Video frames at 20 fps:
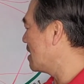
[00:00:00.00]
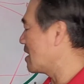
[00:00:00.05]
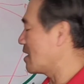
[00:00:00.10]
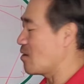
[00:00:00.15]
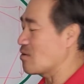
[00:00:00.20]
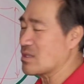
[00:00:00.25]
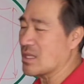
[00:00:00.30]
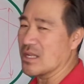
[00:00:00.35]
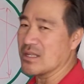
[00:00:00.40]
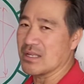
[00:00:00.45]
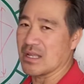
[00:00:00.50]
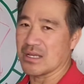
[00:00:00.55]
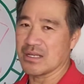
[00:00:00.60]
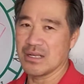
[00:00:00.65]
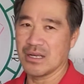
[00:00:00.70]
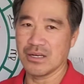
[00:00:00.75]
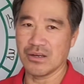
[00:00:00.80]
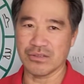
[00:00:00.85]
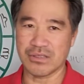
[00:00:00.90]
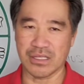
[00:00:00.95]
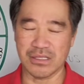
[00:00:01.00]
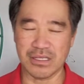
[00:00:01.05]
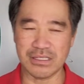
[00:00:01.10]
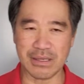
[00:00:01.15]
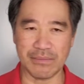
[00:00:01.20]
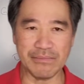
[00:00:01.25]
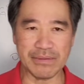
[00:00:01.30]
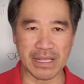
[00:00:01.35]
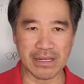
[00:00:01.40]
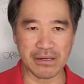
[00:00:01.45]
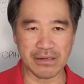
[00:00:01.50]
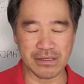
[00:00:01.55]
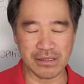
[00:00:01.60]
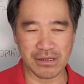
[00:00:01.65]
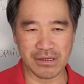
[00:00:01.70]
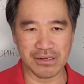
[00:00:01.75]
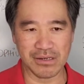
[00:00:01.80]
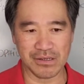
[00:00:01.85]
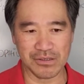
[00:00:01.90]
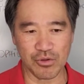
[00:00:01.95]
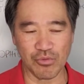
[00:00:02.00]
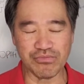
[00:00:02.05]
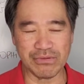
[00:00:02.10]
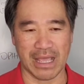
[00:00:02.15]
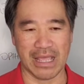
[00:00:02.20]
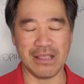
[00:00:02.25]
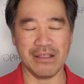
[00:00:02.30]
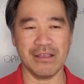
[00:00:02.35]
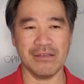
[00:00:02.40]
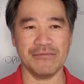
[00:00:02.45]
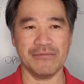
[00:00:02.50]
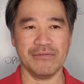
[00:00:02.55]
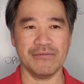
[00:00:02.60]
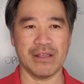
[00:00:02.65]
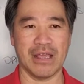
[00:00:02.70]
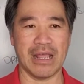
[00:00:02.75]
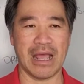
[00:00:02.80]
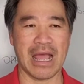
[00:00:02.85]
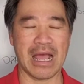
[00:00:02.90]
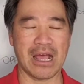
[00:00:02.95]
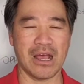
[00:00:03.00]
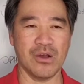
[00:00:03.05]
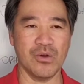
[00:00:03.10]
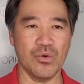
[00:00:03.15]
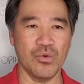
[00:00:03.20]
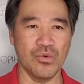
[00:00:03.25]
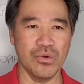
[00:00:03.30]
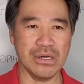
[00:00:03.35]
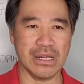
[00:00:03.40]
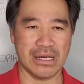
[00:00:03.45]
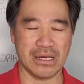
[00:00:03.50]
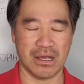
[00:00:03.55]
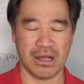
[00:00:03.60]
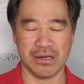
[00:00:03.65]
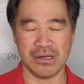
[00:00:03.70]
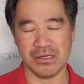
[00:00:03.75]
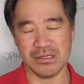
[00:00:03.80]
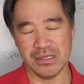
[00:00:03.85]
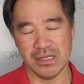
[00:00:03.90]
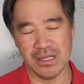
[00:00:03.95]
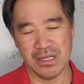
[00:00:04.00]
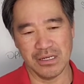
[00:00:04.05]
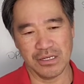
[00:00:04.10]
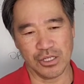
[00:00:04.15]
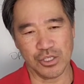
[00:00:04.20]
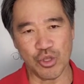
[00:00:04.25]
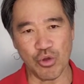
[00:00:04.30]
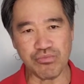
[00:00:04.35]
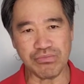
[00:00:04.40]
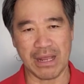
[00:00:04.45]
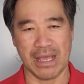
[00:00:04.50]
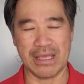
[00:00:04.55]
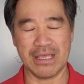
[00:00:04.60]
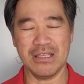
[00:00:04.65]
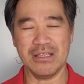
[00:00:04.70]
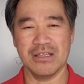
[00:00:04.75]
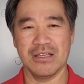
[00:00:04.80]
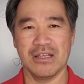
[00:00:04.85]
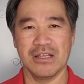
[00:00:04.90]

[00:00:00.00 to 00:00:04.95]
lotin nè lotin nó sống theo nó, nó thúc đẩy cái vấn đề ăn uống này nọ nó nó thúc đẩy